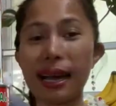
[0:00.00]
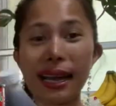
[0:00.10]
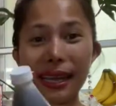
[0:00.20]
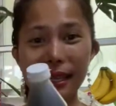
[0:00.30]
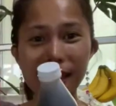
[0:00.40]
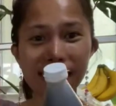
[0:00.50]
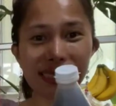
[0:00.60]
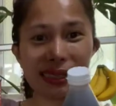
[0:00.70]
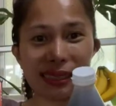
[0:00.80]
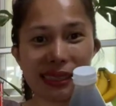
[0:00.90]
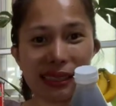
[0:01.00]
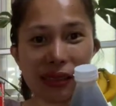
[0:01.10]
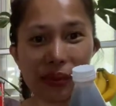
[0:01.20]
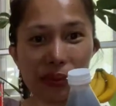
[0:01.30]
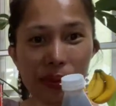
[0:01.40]
Ay.
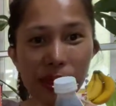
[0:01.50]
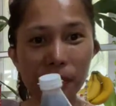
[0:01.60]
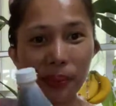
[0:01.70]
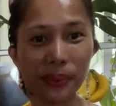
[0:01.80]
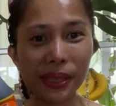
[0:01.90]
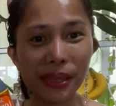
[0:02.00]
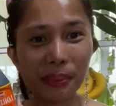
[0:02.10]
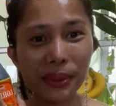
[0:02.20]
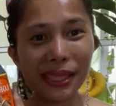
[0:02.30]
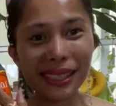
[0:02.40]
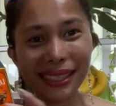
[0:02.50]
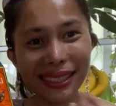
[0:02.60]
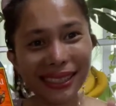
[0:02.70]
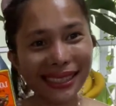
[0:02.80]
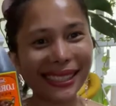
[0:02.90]
From
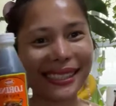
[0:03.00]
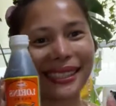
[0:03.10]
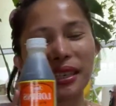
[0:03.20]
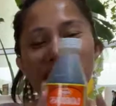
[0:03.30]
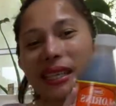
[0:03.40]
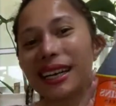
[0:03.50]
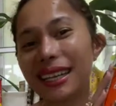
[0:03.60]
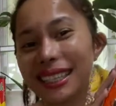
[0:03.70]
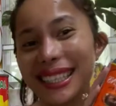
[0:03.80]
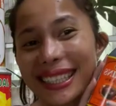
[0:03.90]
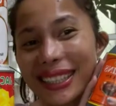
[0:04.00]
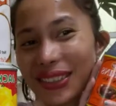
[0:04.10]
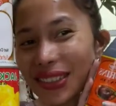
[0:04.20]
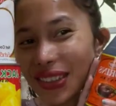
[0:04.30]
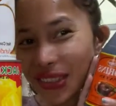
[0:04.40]
Philippines. Galing lang
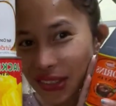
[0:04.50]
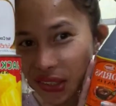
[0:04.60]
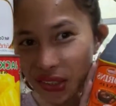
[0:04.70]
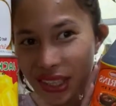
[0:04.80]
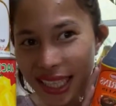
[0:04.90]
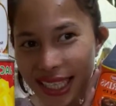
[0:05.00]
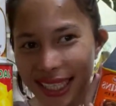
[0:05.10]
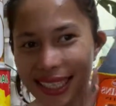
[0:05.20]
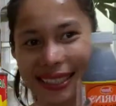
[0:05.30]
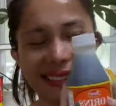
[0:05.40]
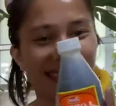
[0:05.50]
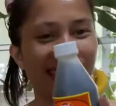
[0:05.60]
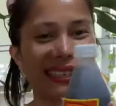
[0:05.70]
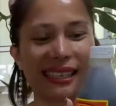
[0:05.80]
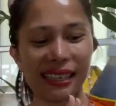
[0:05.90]
itong Tokyo, te.
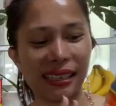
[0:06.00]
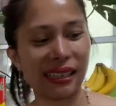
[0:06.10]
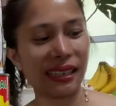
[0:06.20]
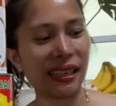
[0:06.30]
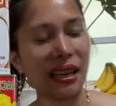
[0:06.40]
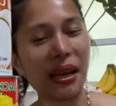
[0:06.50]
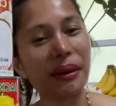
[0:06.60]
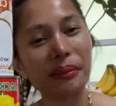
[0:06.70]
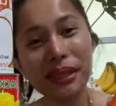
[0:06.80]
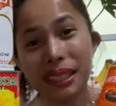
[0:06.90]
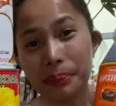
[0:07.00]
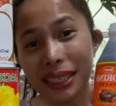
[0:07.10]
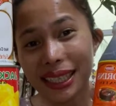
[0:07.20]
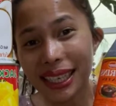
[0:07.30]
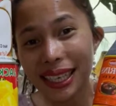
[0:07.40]
Ayan. Bin
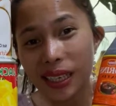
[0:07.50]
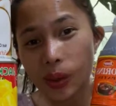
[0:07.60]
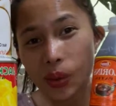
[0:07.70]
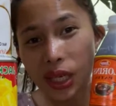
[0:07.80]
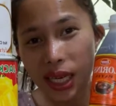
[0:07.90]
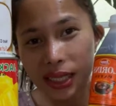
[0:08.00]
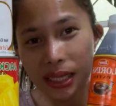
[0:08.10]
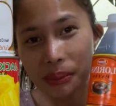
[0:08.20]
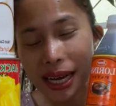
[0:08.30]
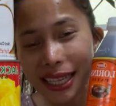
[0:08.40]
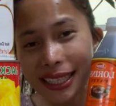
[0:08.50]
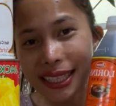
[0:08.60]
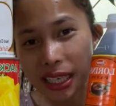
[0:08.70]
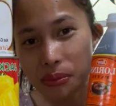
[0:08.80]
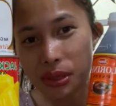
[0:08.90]
pinadalhan ako ng aking mahal na
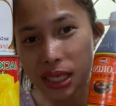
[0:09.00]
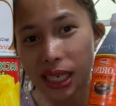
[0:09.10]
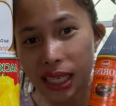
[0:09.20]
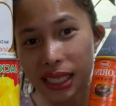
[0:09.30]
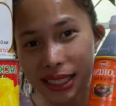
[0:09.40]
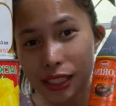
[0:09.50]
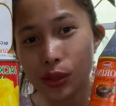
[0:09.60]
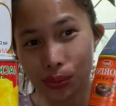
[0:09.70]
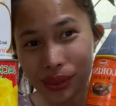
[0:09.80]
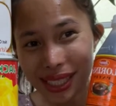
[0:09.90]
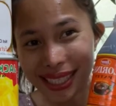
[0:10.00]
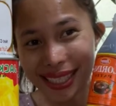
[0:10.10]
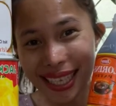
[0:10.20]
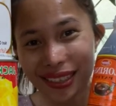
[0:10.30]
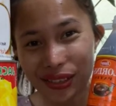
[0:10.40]
kaibigan na si Ruby.
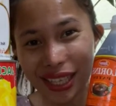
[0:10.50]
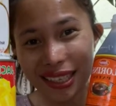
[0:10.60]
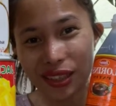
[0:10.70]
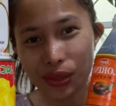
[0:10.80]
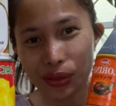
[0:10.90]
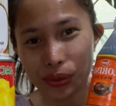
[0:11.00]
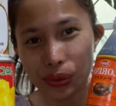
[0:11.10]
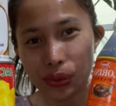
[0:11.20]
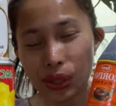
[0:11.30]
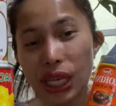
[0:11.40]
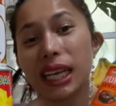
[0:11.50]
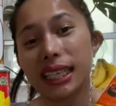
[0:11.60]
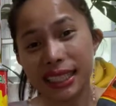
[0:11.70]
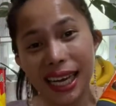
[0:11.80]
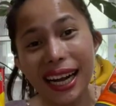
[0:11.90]
Thank you, thank you.
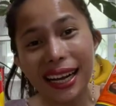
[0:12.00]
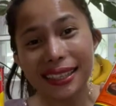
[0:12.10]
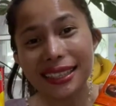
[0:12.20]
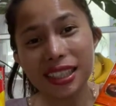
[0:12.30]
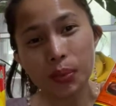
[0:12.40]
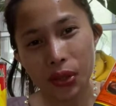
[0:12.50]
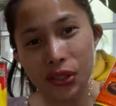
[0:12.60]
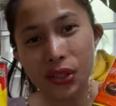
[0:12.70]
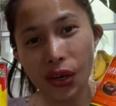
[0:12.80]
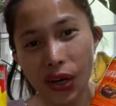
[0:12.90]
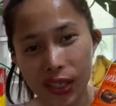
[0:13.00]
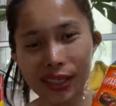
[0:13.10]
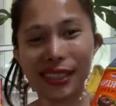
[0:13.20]
Siya ang aking sponsor.